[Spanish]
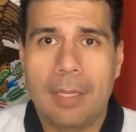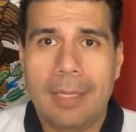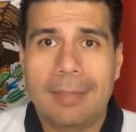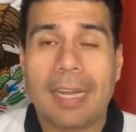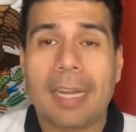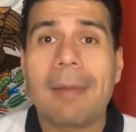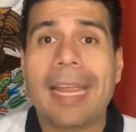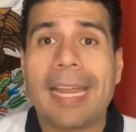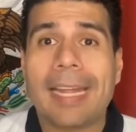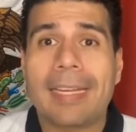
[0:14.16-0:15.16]

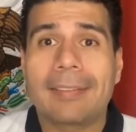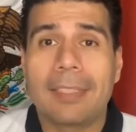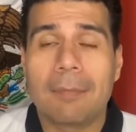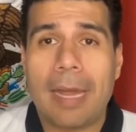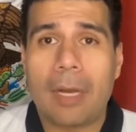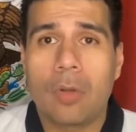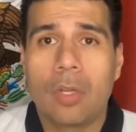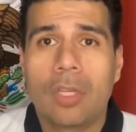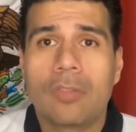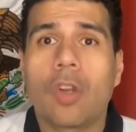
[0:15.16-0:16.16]
Terrible guerra que, sin embargo,
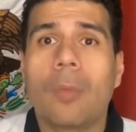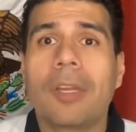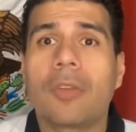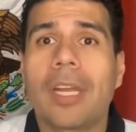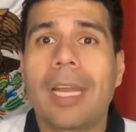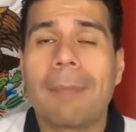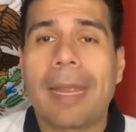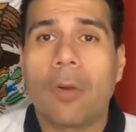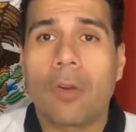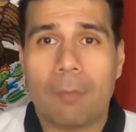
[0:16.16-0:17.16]
se convirtió en el
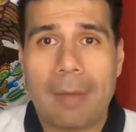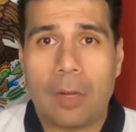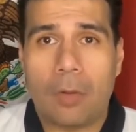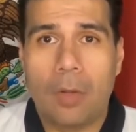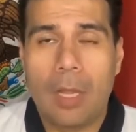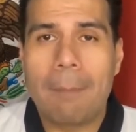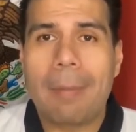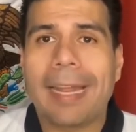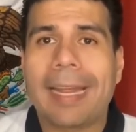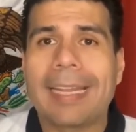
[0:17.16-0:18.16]
mejor marco
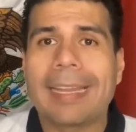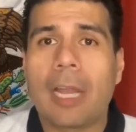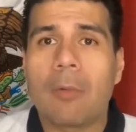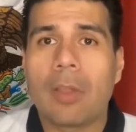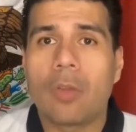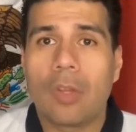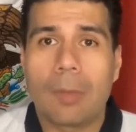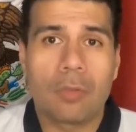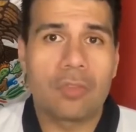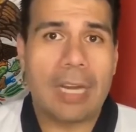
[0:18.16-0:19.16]
para que el taekwondo
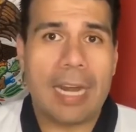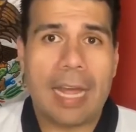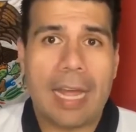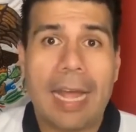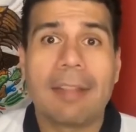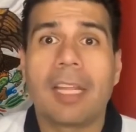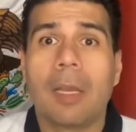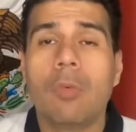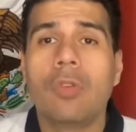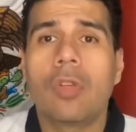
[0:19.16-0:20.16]
demostrara ante
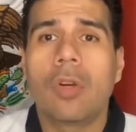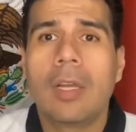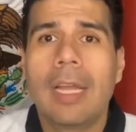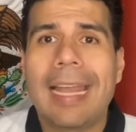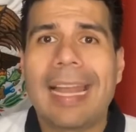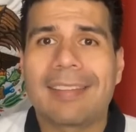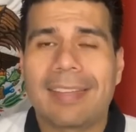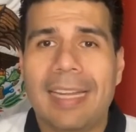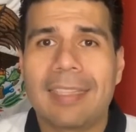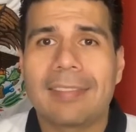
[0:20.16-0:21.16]
el mundo las
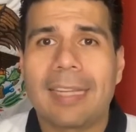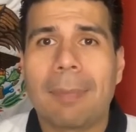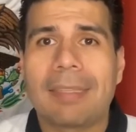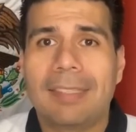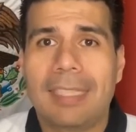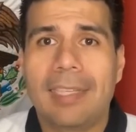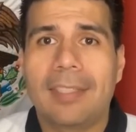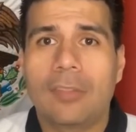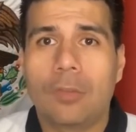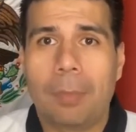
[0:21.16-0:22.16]
grandes
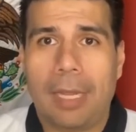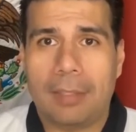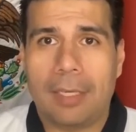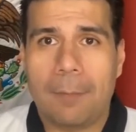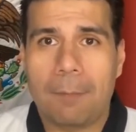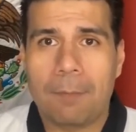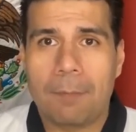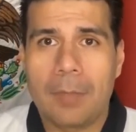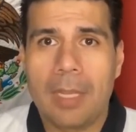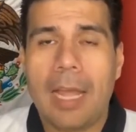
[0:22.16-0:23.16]
capacidades de su práctica.
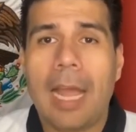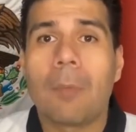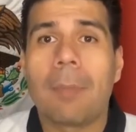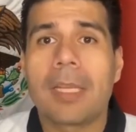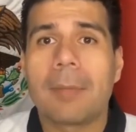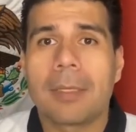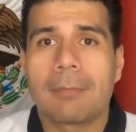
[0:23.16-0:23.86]
Acompáñame.